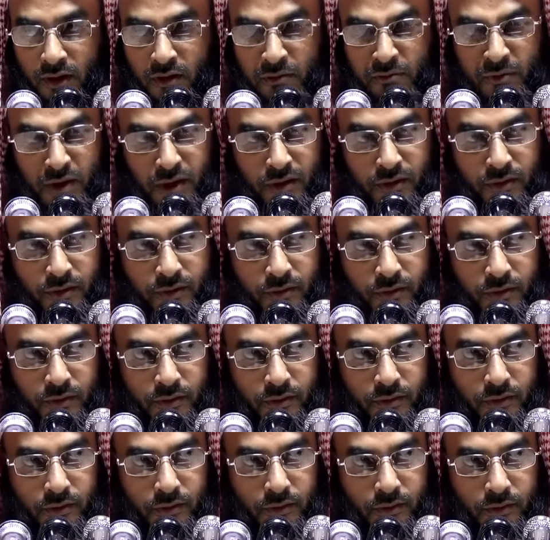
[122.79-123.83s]
করিমের
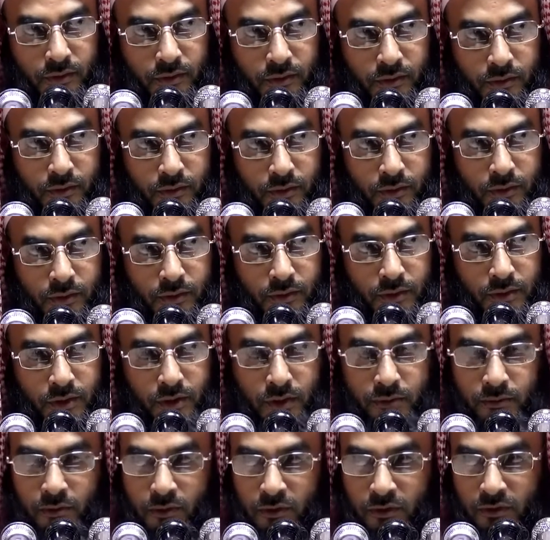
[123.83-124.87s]

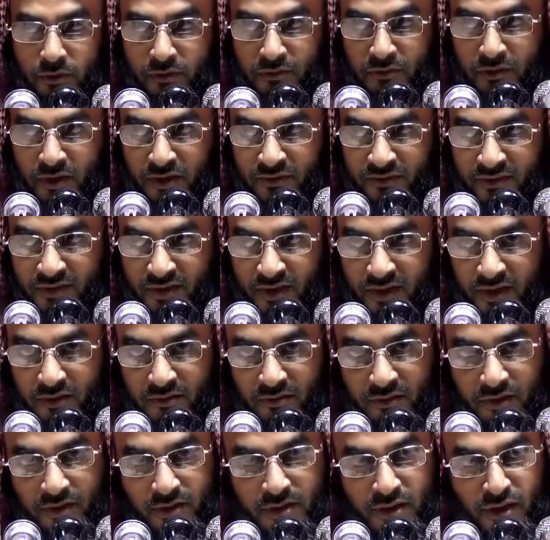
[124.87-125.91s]
সর্বোত্তম তফসির
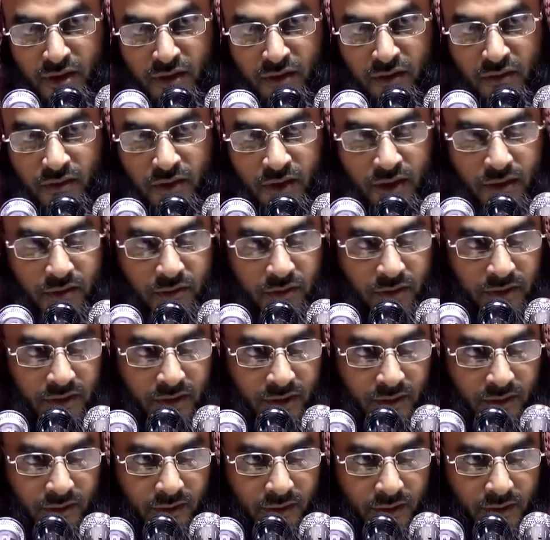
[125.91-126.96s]
করেছেন তার
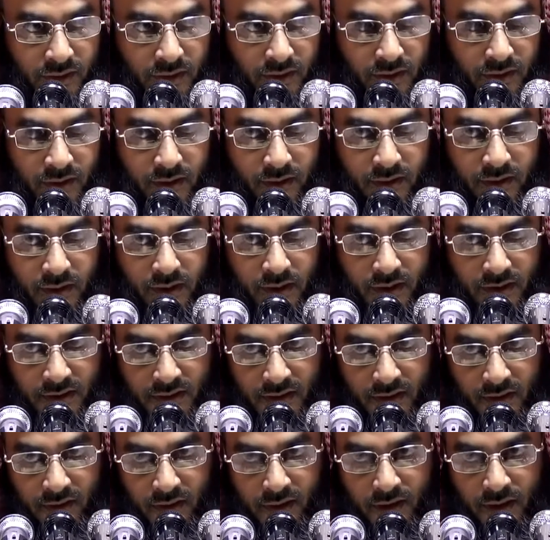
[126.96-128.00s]
কথার দ্বারা
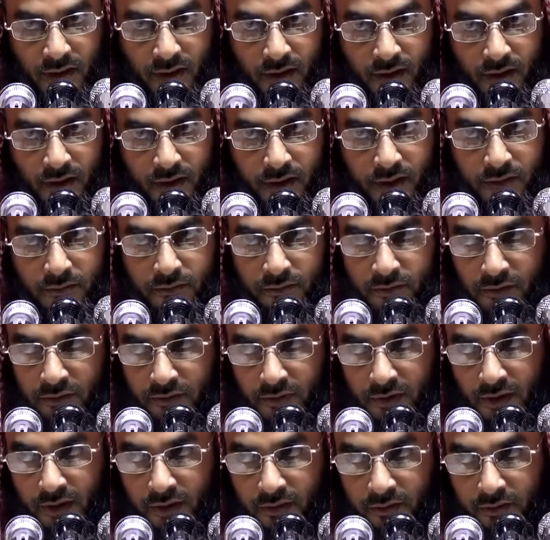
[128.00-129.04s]
কাজের দ্বারা এবং
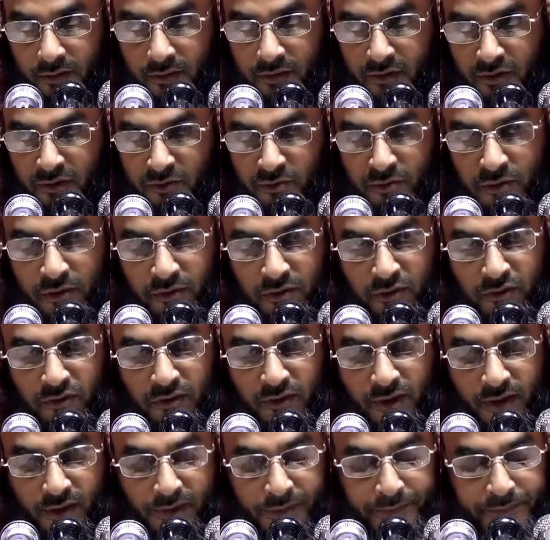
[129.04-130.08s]
তার অনুমোদন
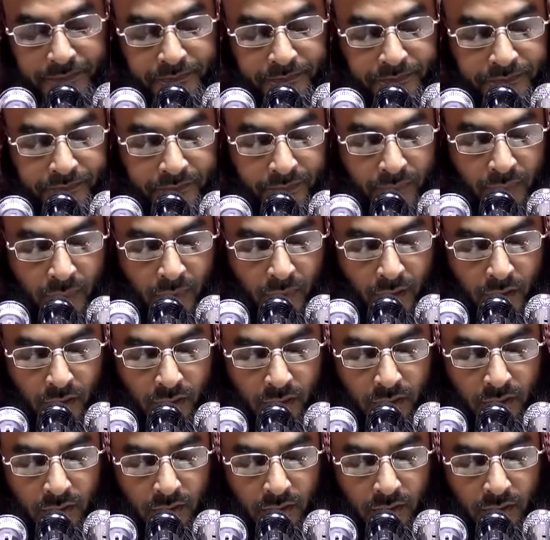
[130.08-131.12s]
দ্বারা
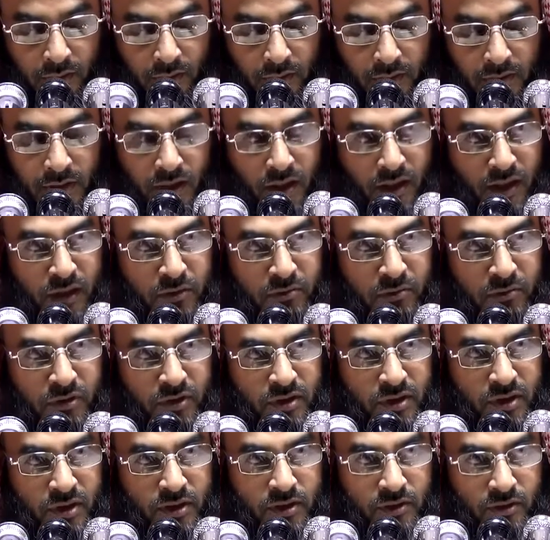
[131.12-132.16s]
যার নাম
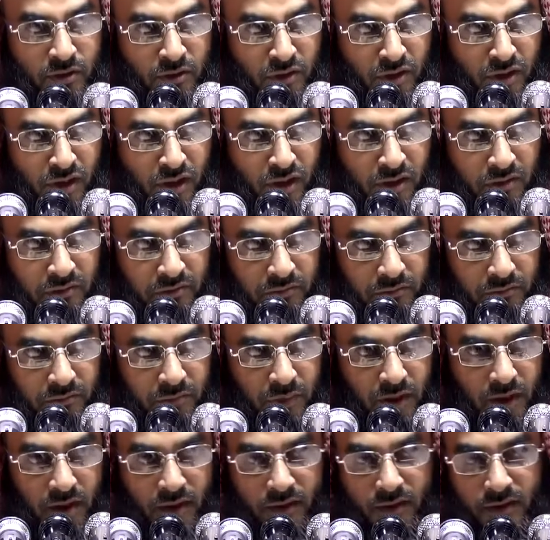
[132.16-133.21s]
হচ্ছে সন্না
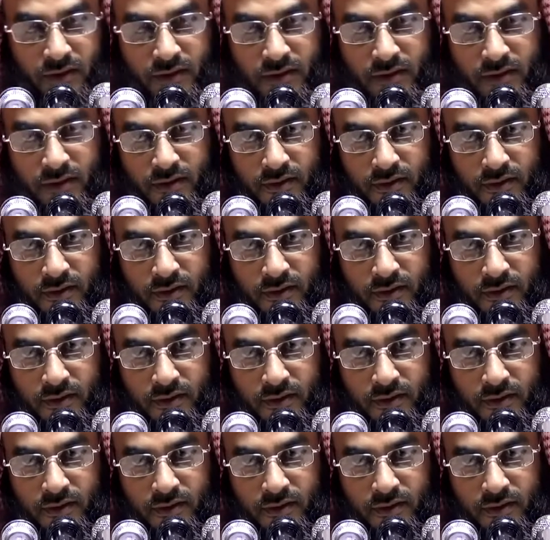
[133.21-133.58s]
বাহাদিস